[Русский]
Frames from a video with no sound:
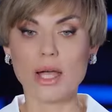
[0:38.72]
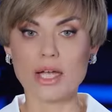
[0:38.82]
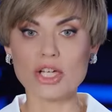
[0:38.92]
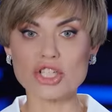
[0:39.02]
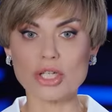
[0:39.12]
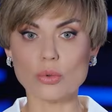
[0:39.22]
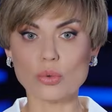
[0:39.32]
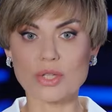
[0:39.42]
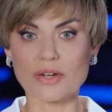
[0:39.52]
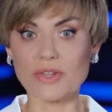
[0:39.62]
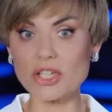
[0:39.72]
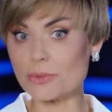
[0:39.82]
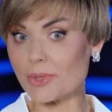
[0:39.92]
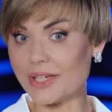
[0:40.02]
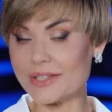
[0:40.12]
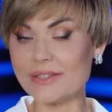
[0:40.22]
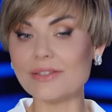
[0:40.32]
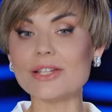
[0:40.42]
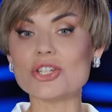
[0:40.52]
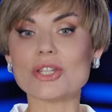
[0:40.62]
Каждое утро в нашем
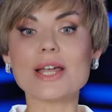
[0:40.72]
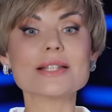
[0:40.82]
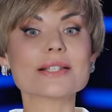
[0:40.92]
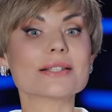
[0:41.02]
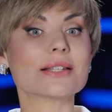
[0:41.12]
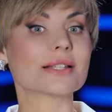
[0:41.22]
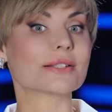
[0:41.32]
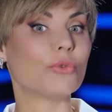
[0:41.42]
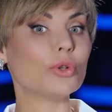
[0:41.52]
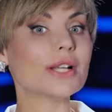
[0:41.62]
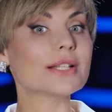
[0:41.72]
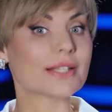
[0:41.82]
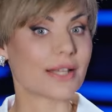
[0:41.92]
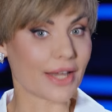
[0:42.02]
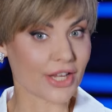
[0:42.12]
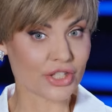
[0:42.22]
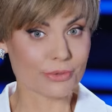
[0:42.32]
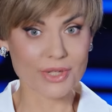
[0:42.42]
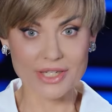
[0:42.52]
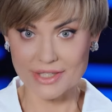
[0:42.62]
коллективе начинается со сводок с
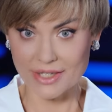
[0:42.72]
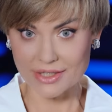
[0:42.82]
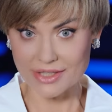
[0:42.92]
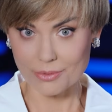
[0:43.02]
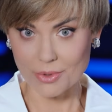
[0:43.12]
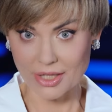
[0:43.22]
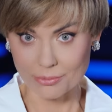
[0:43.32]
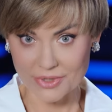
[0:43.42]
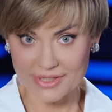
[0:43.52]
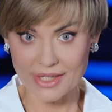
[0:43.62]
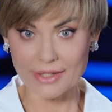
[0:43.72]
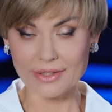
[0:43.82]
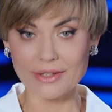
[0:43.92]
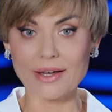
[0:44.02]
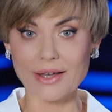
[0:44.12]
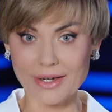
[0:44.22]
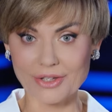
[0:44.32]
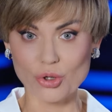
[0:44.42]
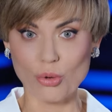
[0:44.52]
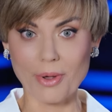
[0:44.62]
горящими россиянскими НПЗ и
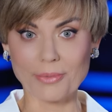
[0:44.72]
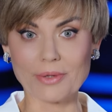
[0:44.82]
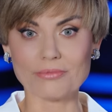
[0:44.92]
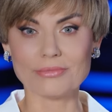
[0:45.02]
аэродромами.